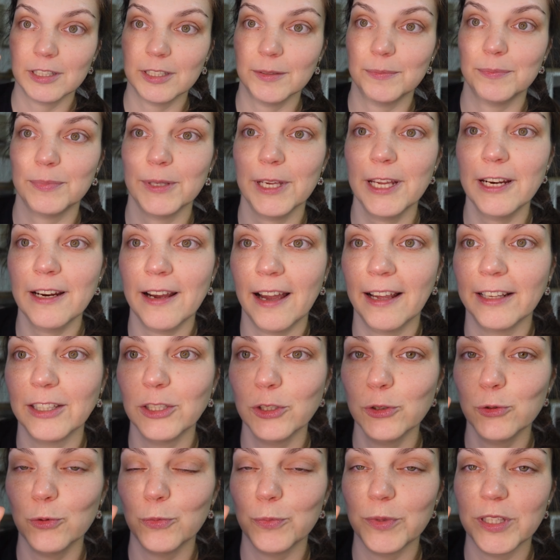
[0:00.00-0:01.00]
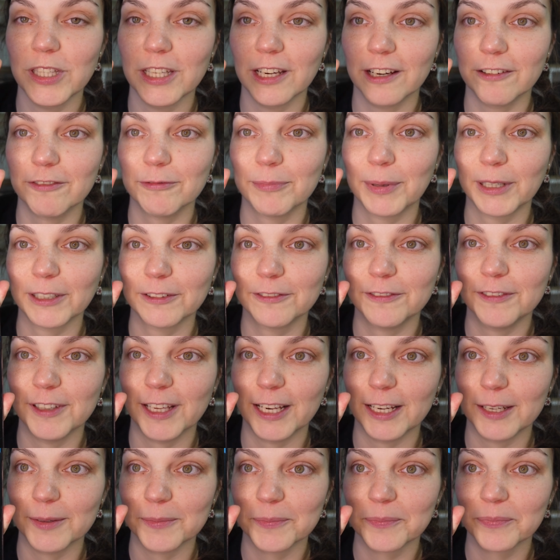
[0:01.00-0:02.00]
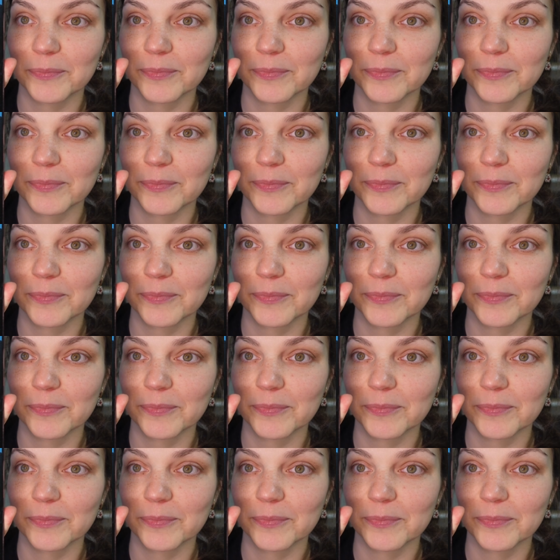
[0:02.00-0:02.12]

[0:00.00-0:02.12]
Теперь они у меня в портфеле.